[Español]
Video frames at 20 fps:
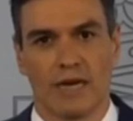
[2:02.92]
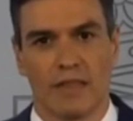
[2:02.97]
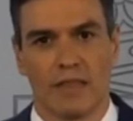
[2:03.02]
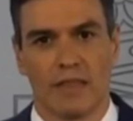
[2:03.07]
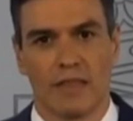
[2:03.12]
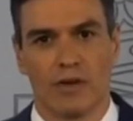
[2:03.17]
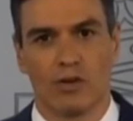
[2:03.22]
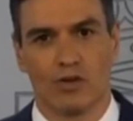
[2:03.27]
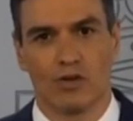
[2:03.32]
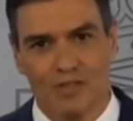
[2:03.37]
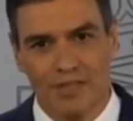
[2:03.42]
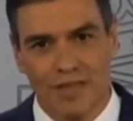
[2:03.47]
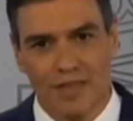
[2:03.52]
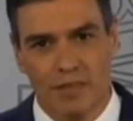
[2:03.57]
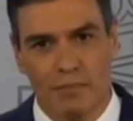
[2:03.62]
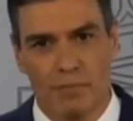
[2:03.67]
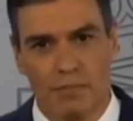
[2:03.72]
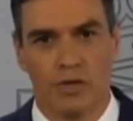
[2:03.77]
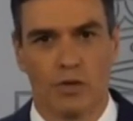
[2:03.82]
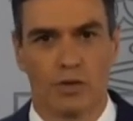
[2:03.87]
alcanzar los
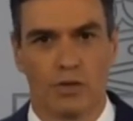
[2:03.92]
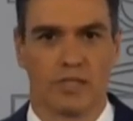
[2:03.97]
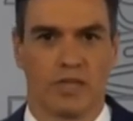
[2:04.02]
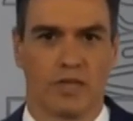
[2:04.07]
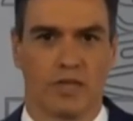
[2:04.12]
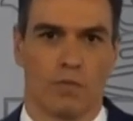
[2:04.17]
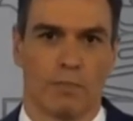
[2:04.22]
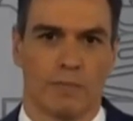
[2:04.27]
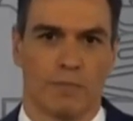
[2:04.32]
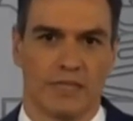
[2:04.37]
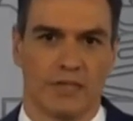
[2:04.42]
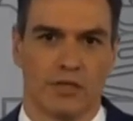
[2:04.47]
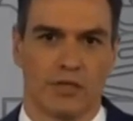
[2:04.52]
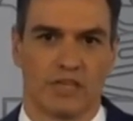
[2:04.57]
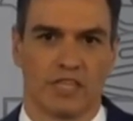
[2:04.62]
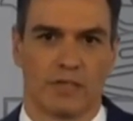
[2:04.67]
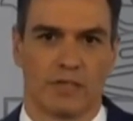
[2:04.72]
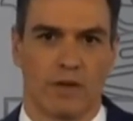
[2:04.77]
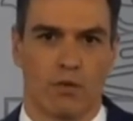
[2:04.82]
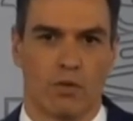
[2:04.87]
10 millones de
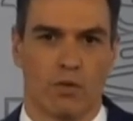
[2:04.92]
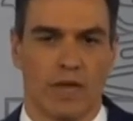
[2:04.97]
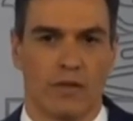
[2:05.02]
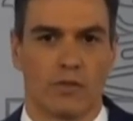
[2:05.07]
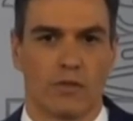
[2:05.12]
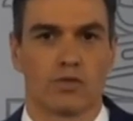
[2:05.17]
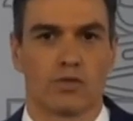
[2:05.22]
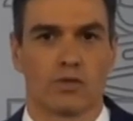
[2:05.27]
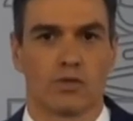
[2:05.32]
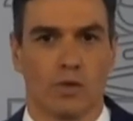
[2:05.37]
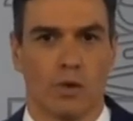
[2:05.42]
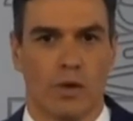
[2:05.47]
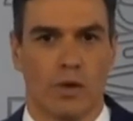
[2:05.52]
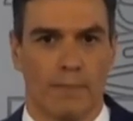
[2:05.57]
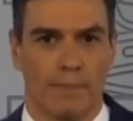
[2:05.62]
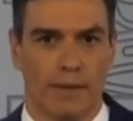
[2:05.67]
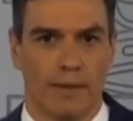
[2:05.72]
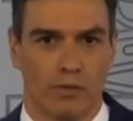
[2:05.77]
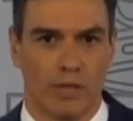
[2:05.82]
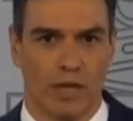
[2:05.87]
compatriotas vacunados
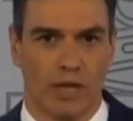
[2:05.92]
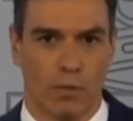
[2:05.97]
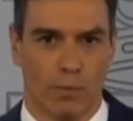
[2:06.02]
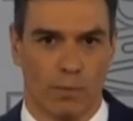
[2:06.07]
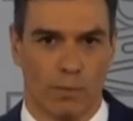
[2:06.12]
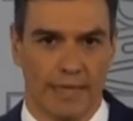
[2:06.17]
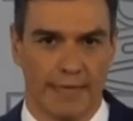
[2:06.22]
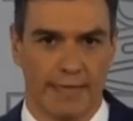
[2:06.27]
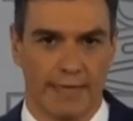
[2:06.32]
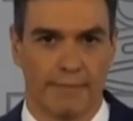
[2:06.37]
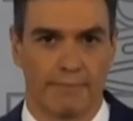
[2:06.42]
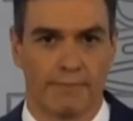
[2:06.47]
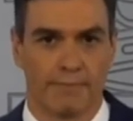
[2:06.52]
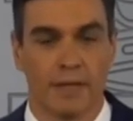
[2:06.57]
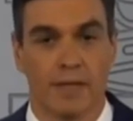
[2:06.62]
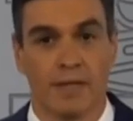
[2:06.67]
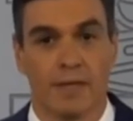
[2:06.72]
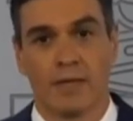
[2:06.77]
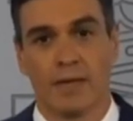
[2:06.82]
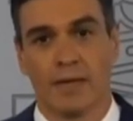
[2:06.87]
con la pauta completa.
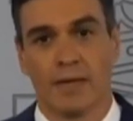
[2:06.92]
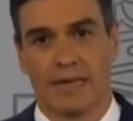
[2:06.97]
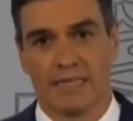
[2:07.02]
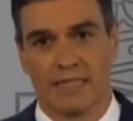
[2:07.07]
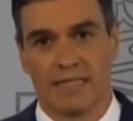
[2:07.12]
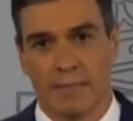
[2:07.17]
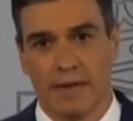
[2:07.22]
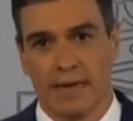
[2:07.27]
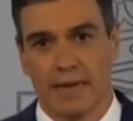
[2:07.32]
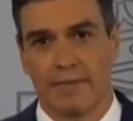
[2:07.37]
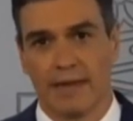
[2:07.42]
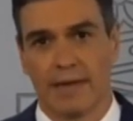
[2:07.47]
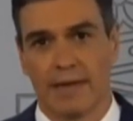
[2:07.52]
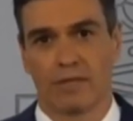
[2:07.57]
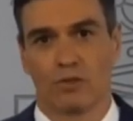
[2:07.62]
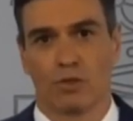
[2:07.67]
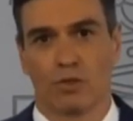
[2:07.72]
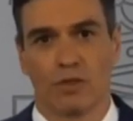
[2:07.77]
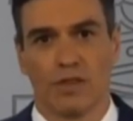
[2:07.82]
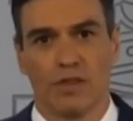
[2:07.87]
La semana
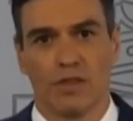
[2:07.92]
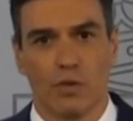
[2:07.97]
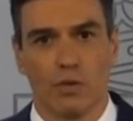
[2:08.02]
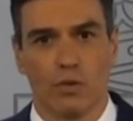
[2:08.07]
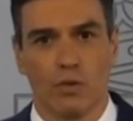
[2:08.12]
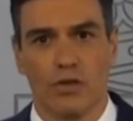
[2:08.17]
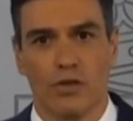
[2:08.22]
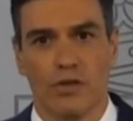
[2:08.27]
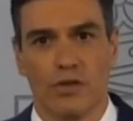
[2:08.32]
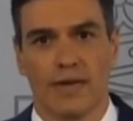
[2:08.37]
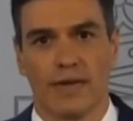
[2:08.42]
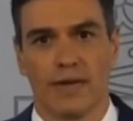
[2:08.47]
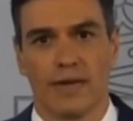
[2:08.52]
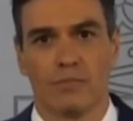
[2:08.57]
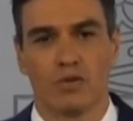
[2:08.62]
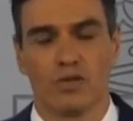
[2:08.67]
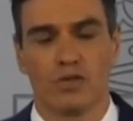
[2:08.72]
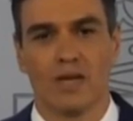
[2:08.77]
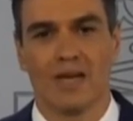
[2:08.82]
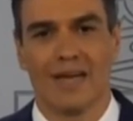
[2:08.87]
del 14 de junio
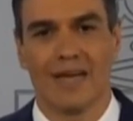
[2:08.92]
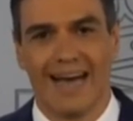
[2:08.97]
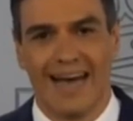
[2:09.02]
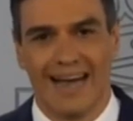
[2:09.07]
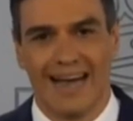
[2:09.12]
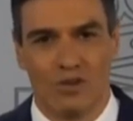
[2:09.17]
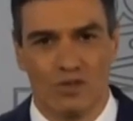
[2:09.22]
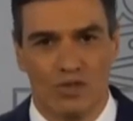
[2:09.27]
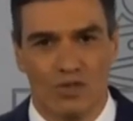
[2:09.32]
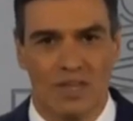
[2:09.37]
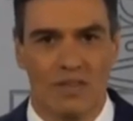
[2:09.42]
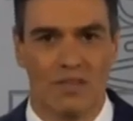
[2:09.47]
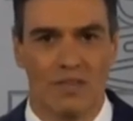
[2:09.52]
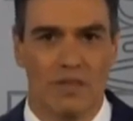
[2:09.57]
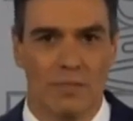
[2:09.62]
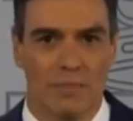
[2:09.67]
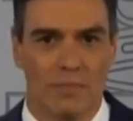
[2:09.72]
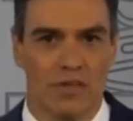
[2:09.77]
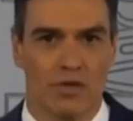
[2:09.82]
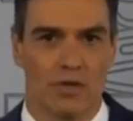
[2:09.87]
llegaremos a los
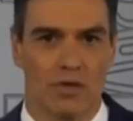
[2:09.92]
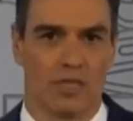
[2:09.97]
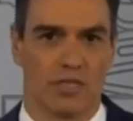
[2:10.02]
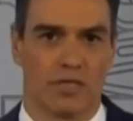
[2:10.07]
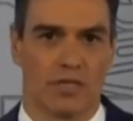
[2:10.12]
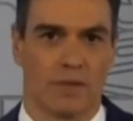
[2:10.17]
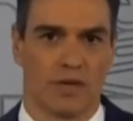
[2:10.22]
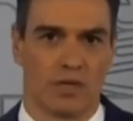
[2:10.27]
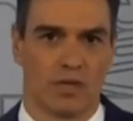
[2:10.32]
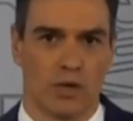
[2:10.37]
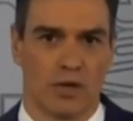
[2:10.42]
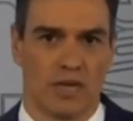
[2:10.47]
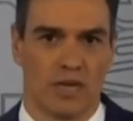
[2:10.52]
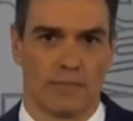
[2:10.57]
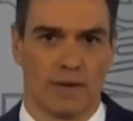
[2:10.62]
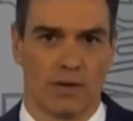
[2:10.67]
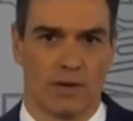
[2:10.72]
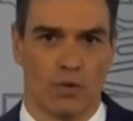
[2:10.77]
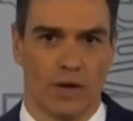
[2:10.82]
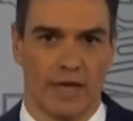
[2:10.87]
15 millones de
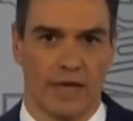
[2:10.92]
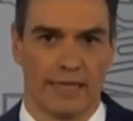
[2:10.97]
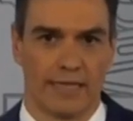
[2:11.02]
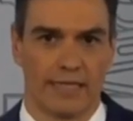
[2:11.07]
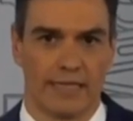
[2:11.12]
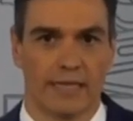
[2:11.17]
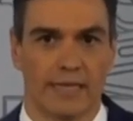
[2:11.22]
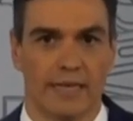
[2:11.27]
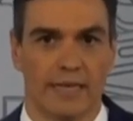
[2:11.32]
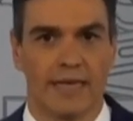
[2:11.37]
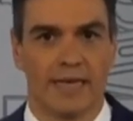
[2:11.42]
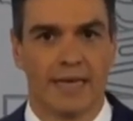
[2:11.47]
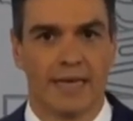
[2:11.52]
personas vacunadas.